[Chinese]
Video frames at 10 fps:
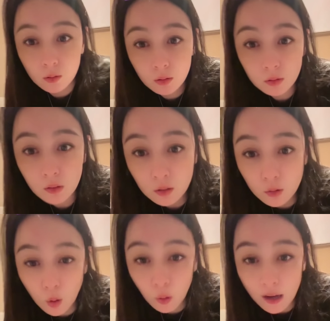嗯，那
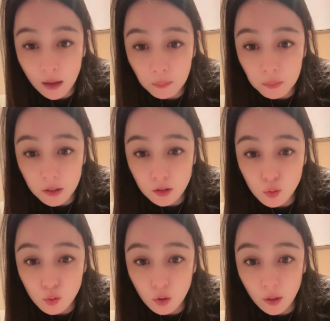同安米
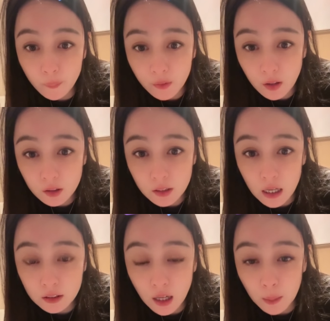雪
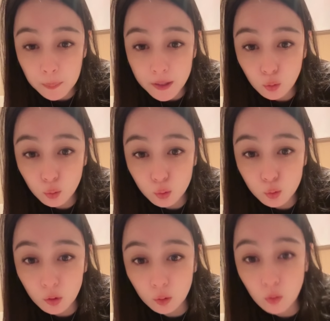沙茶面、土
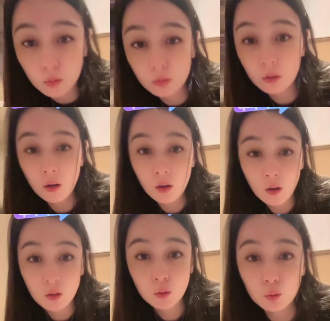笋冻。
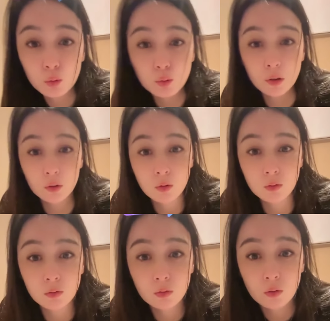土笋
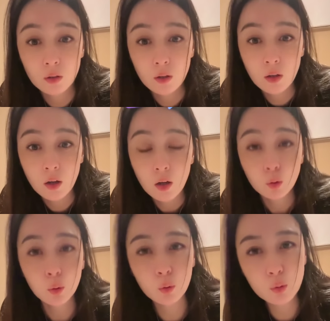冻，
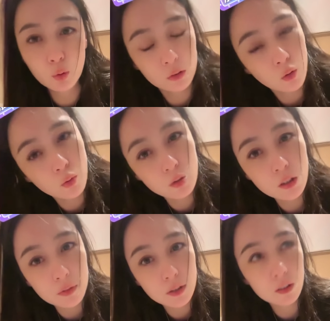土笋冻
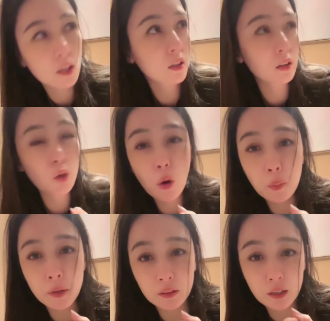是不是那个透
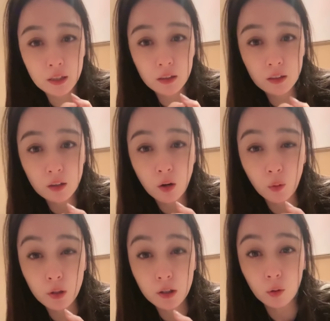明的，一
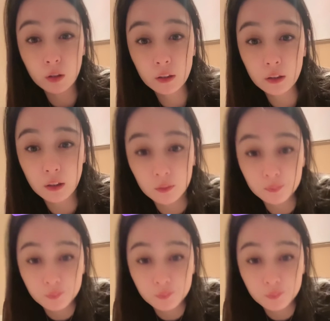口一口的那个？